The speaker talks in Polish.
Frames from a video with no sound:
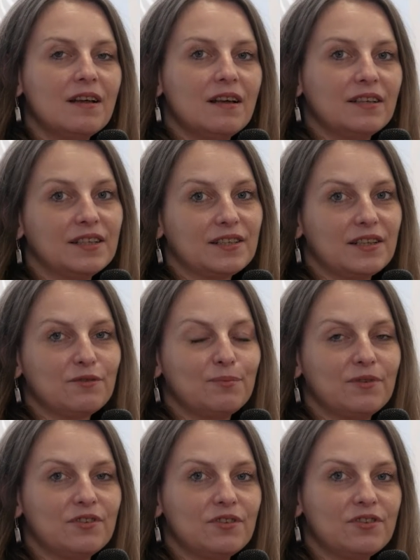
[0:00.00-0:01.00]

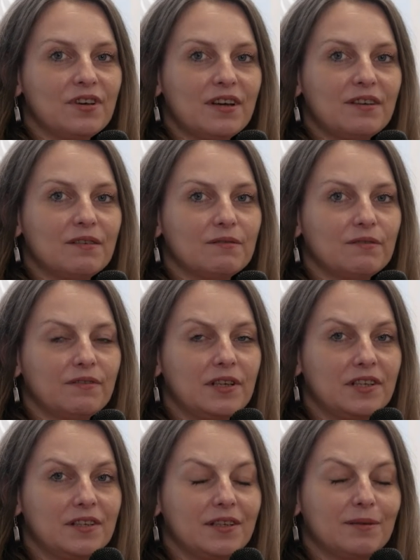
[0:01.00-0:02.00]
Jesteśmy dzisiaj w
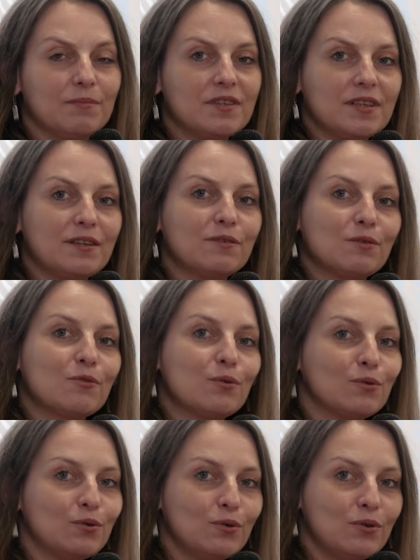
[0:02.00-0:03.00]
Wawerskim Centrum
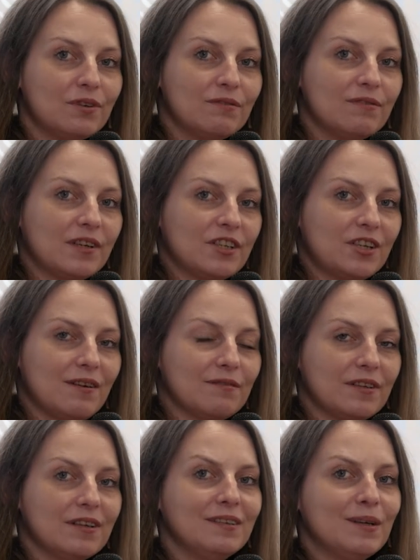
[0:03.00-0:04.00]
Kultury w
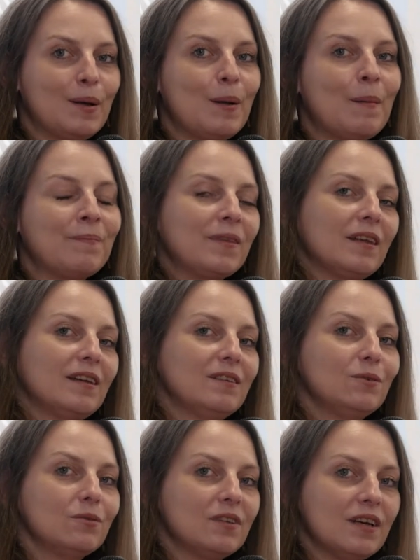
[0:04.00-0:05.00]
Warszawie.
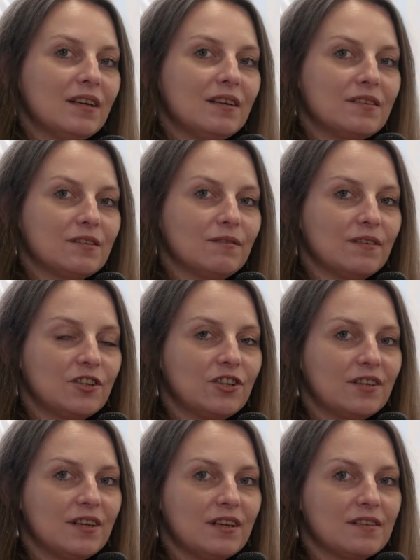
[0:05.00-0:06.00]
E, tutaj
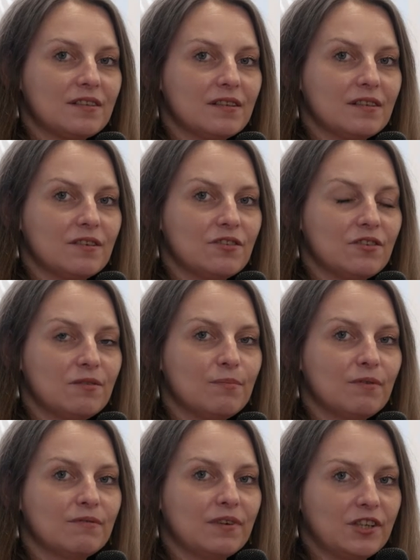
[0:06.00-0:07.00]
stowarzyszenie z
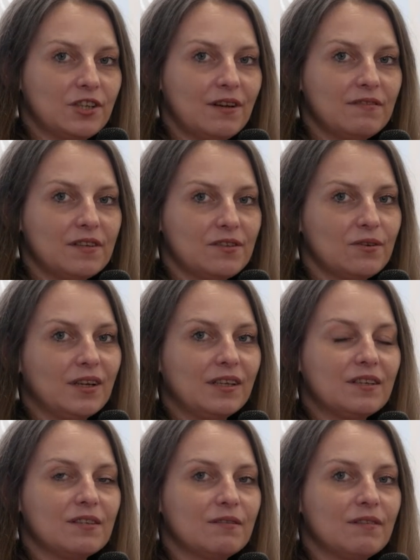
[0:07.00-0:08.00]
siedzibą w Warszawie
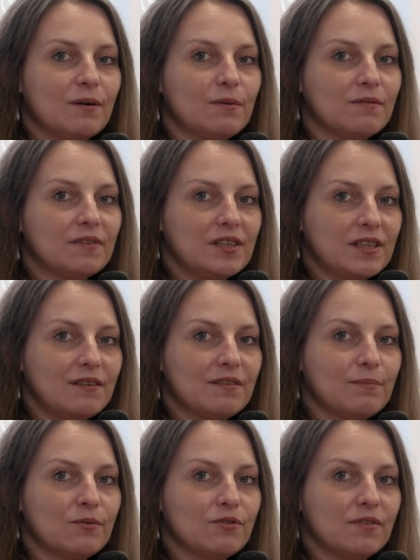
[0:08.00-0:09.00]
zorganizowało
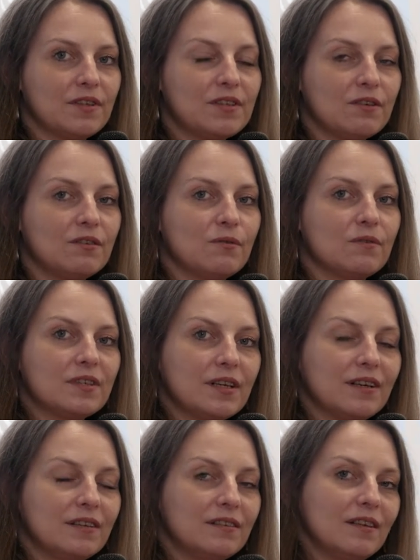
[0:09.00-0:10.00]
wystawę poświęconą
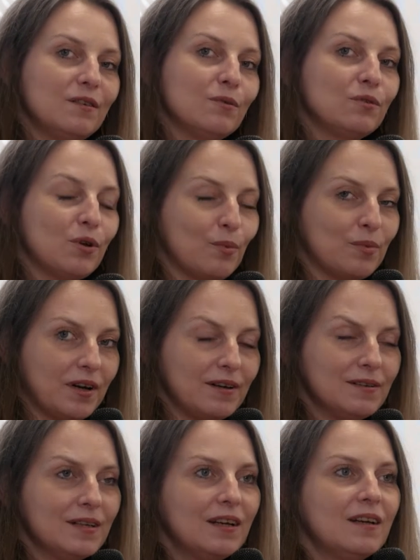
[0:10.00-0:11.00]
zagadnieniu
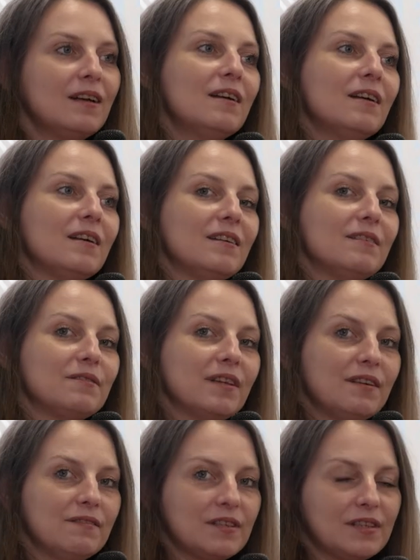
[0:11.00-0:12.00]
dobra. E, w
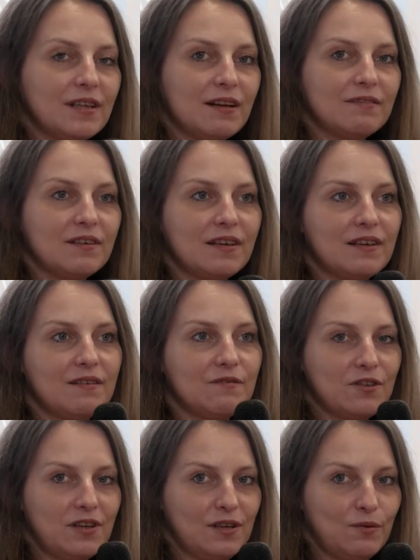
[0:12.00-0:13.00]
tej wystawie
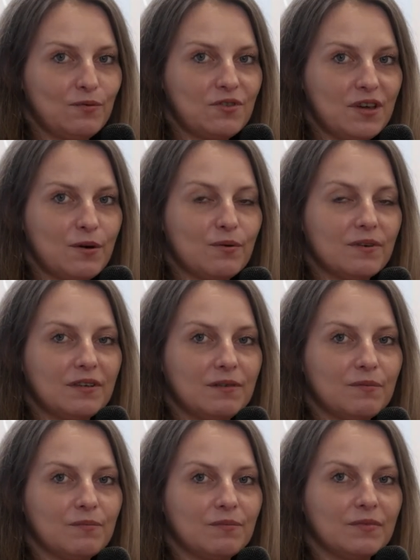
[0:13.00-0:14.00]
wzięli udział e,
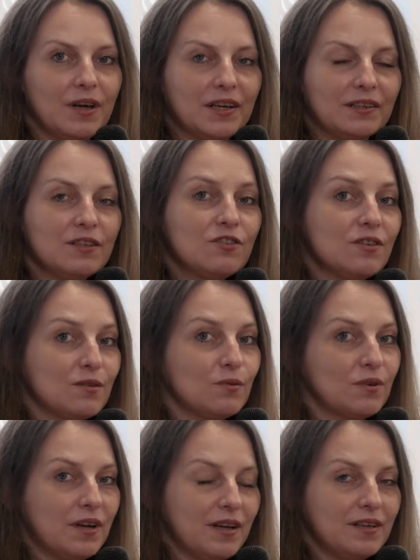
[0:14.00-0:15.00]
artyści z
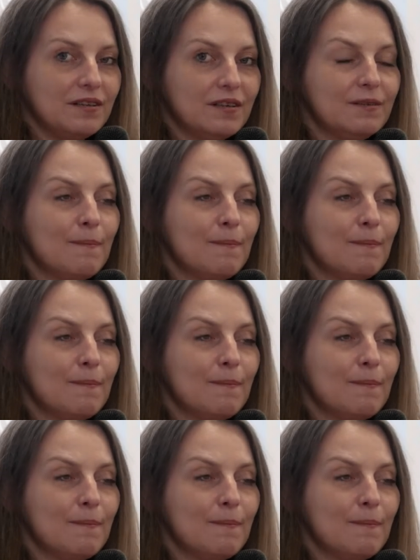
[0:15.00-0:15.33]
Ukrainy